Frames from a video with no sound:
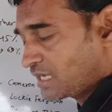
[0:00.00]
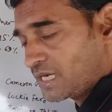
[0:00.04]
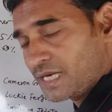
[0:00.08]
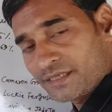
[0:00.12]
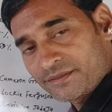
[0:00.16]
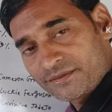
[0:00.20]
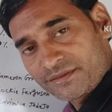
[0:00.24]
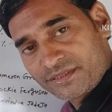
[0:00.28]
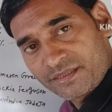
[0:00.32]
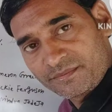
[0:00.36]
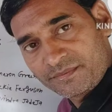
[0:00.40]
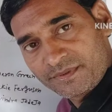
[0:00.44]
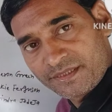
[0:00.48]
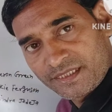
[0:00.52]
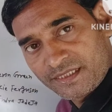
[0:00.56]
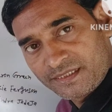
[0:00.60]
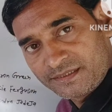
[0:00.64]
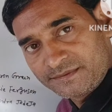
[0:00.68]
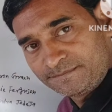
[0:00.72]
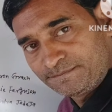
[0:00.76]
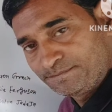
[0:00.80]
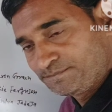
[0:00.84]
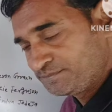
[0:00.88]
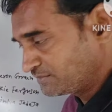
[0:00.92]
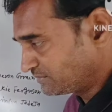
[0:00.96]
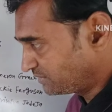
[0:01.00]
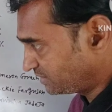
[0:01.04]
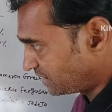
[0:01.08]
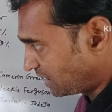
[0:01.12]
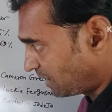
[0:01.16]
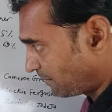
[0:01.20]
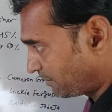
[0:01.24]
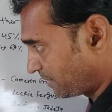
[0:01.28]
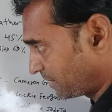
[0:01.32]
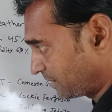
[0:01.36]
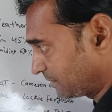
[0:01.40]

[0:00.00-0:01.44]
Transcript: आर ने यहाँ